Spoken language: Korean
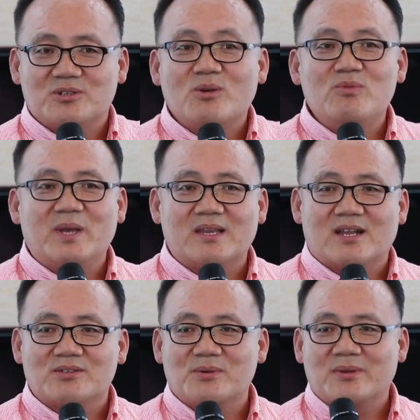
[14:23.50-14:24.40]
그 성품에
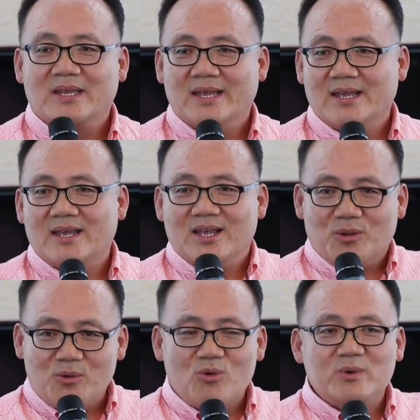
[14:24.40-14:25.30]
따라서
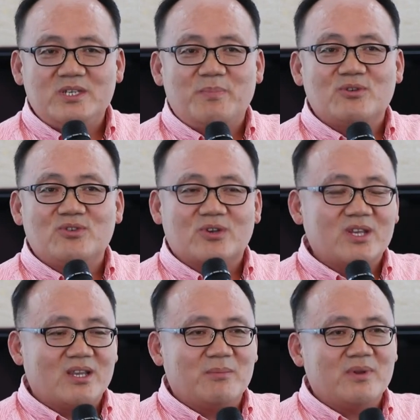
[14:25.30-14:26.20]
꼼꼼히
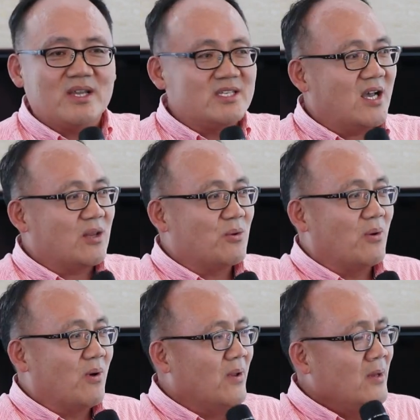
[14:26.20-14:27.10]
짚어주셨기 때문에 제가
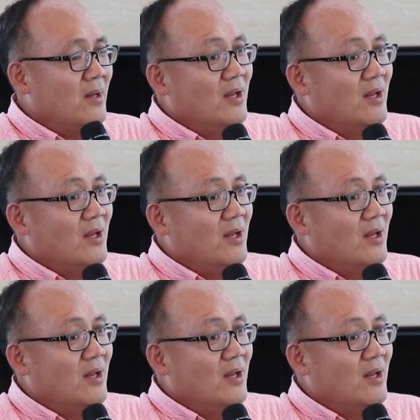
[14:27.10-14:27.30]
또